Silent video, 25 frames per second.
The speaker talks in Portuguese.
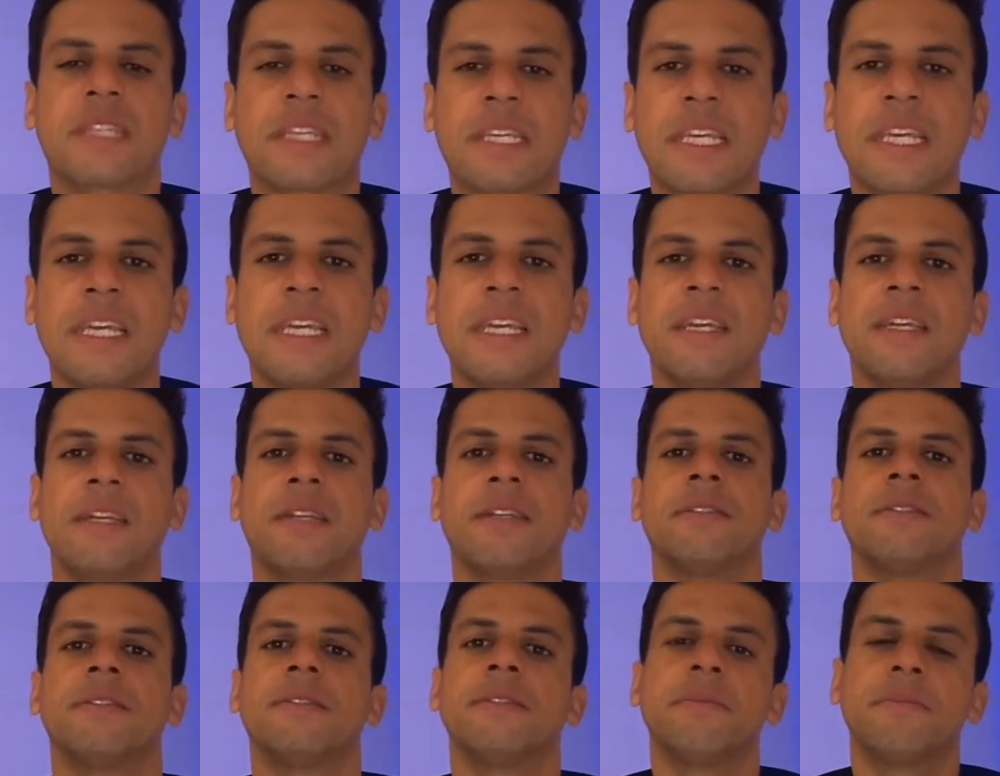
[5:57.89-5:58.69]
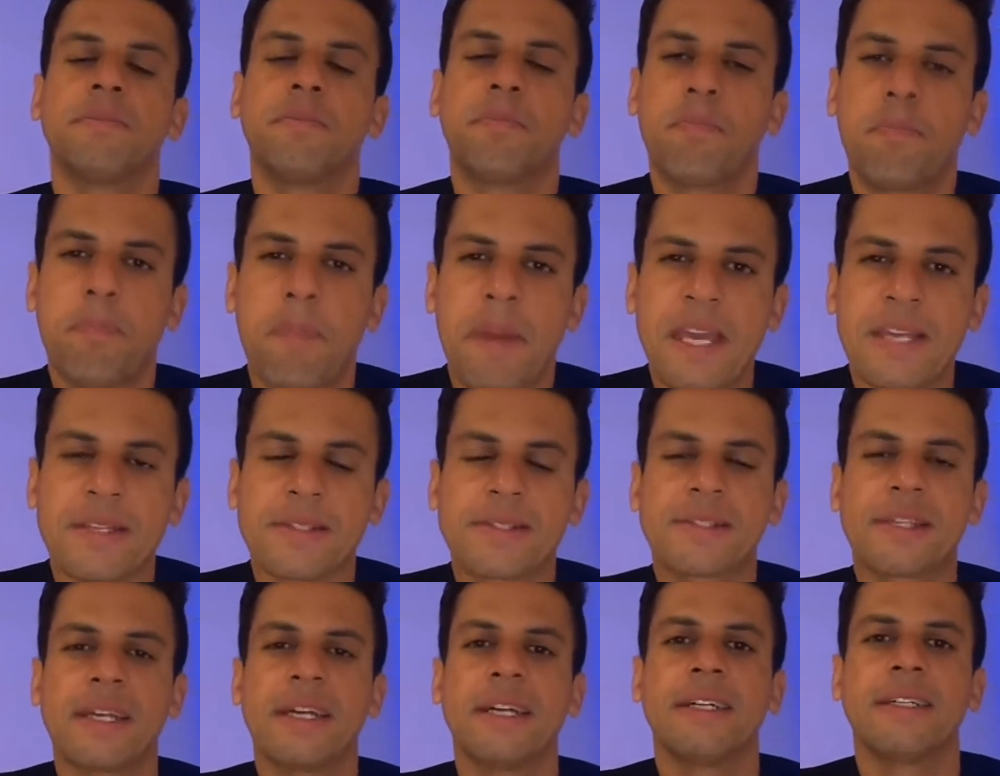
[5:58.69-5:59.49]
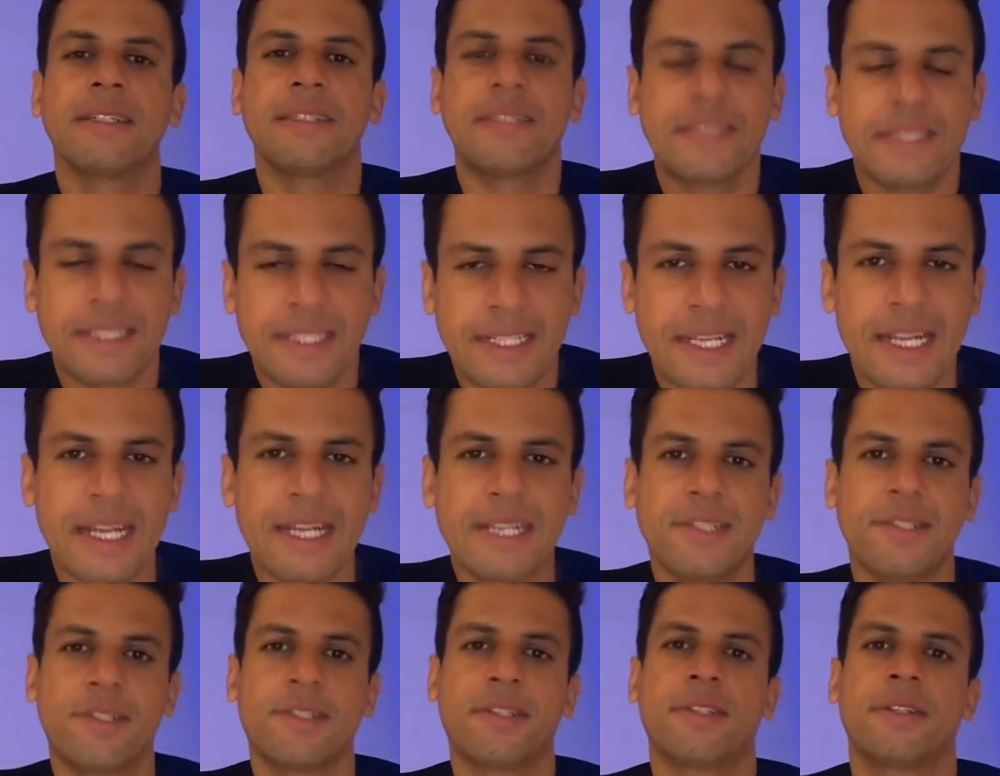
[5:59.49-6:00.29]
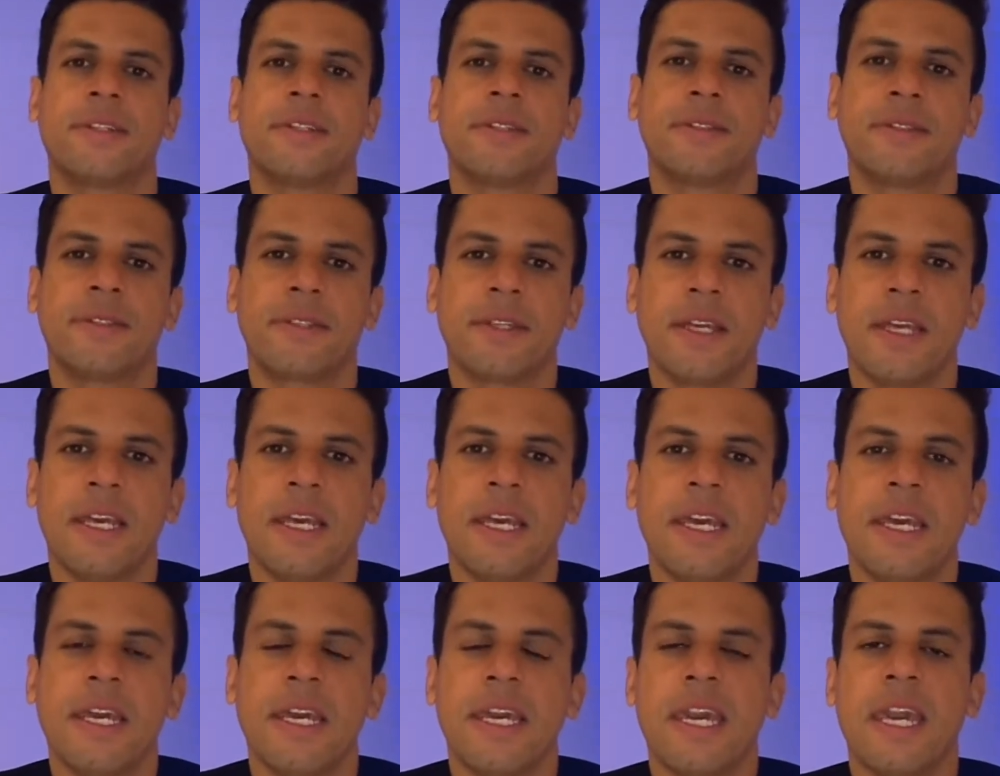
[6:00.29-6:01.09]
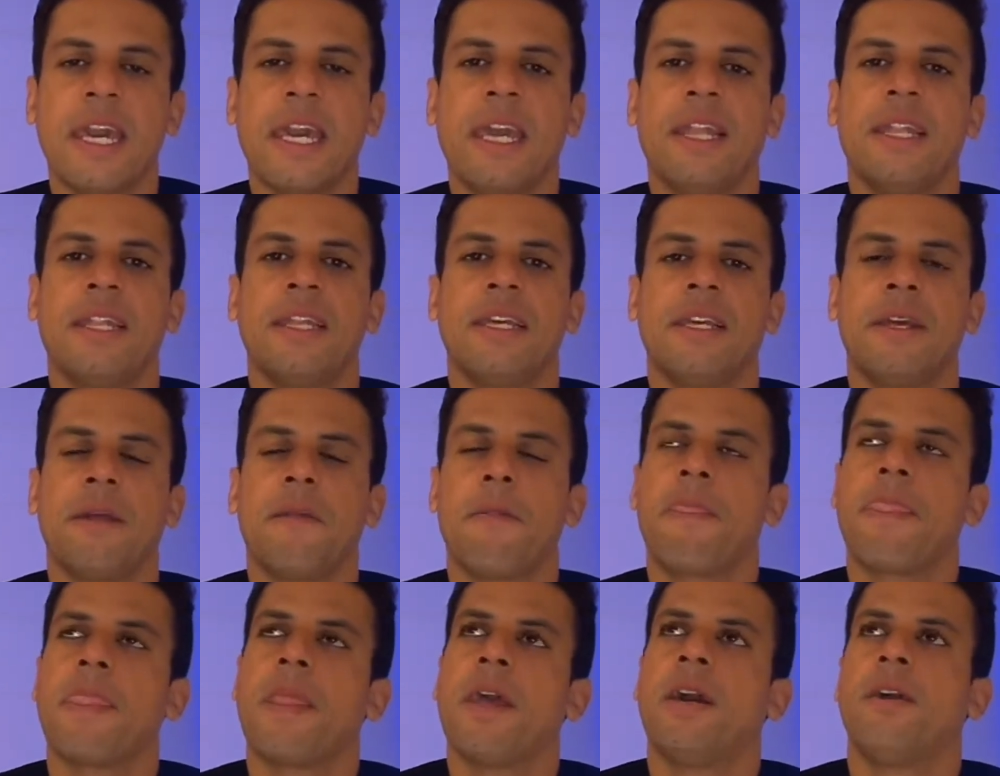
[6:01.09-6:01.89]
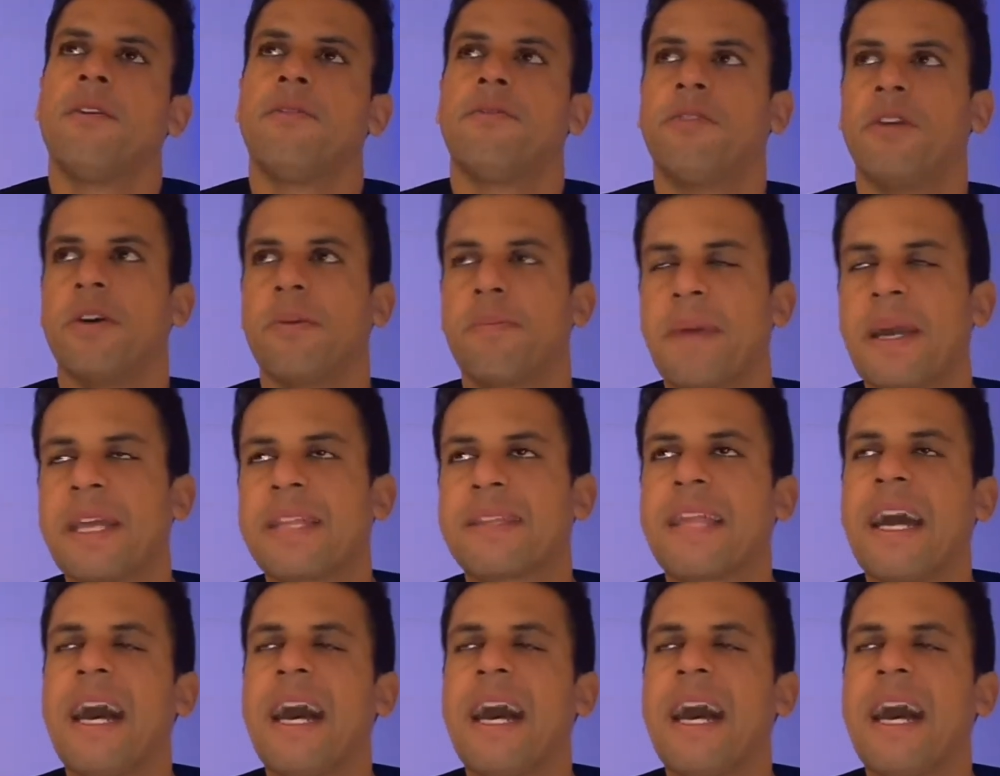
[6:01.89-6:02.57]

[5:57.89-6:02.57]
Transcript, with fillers: que pensa grande. Ele foi para a